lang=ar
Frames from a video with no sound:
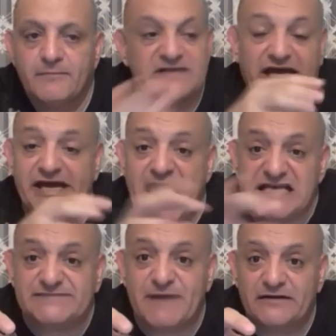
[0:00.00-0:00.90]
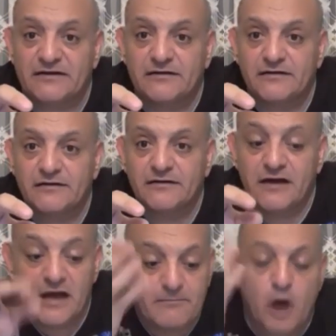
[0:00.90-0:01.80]
مسيحيه اسما
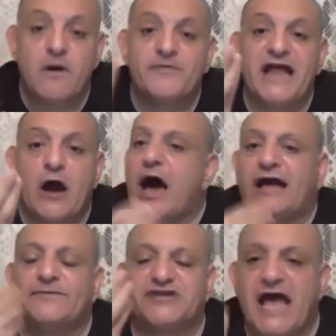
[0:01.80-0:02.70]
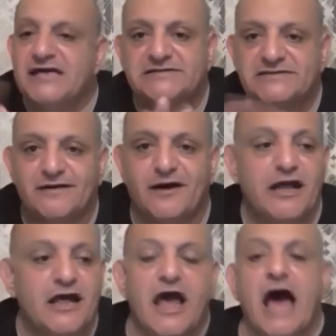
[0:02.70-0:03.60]
ما هم بينا احنا مش عايز
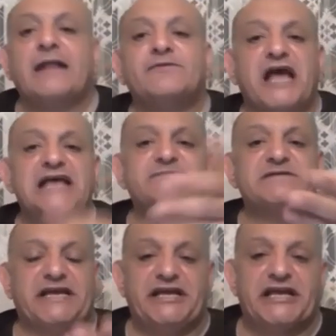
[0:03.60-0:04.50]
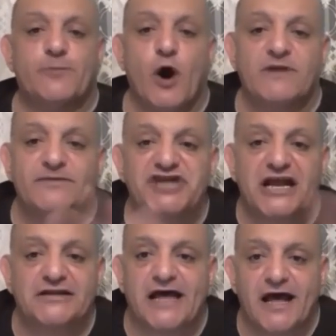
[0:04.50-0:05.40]
انا مش عايز مسيحيين يجيبوهم لي
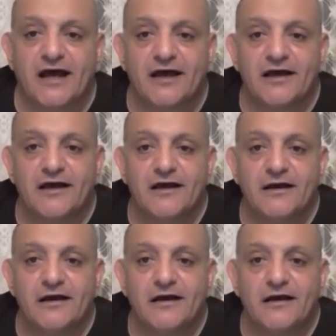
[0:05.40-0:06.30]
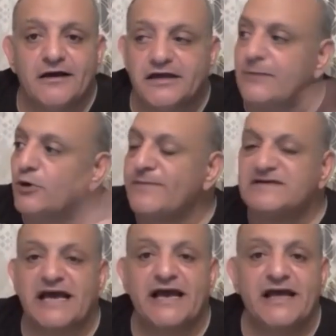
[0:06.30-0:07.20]
بالشكل ده يجيبوا لي
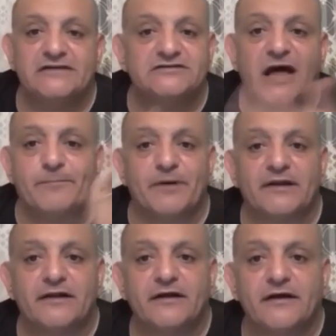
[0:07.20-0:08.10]
مسيحيه تطبل